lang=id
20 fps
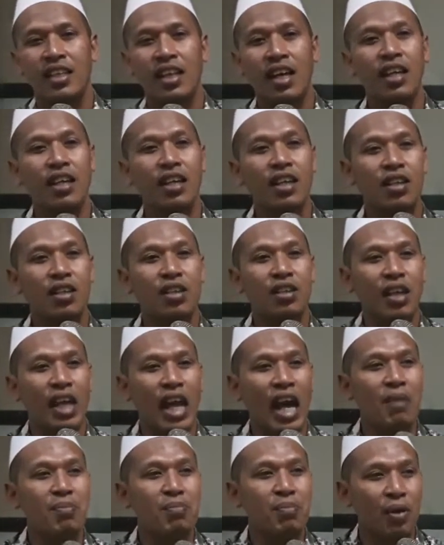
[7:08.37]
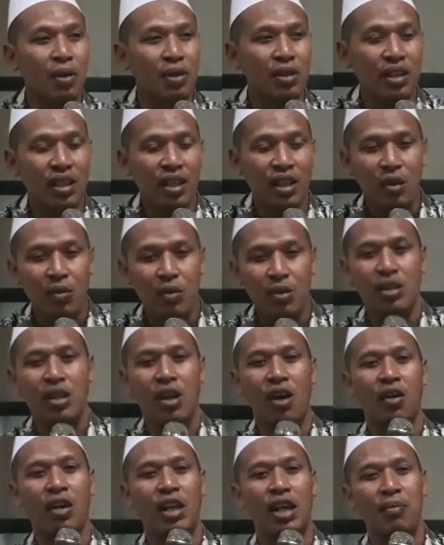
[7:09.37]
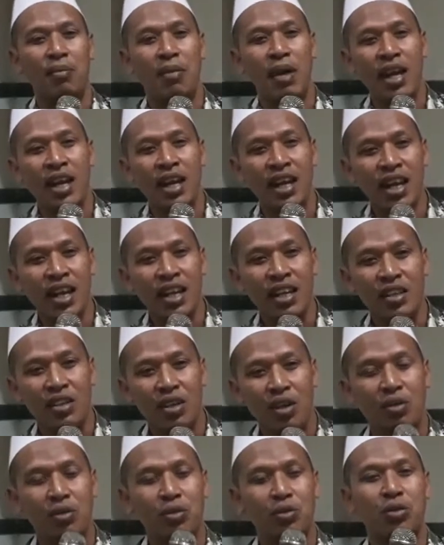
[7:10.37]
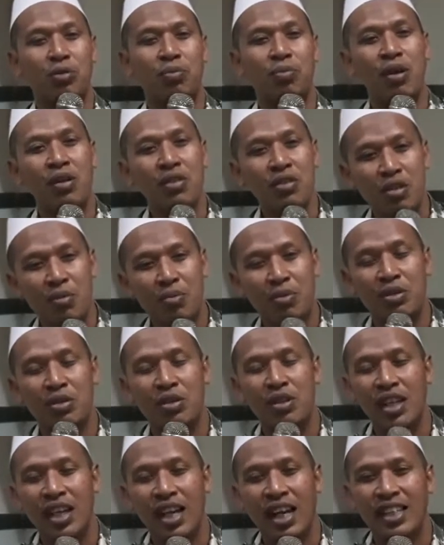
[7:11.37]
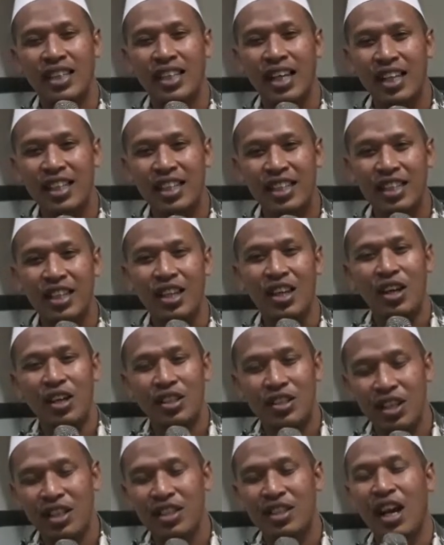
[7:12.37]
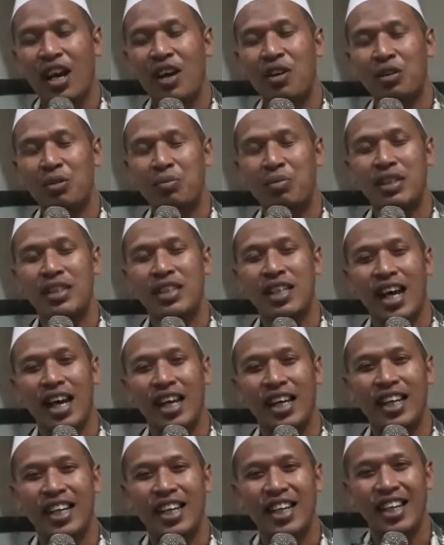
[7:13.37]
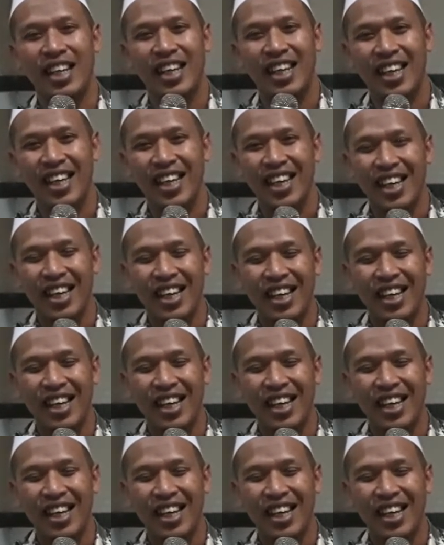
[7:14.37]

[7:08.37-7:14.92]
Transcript: kan dihabot Terus kalau oleh mangan ya kutu poso posoni gak tadi si nyaur bisa nggih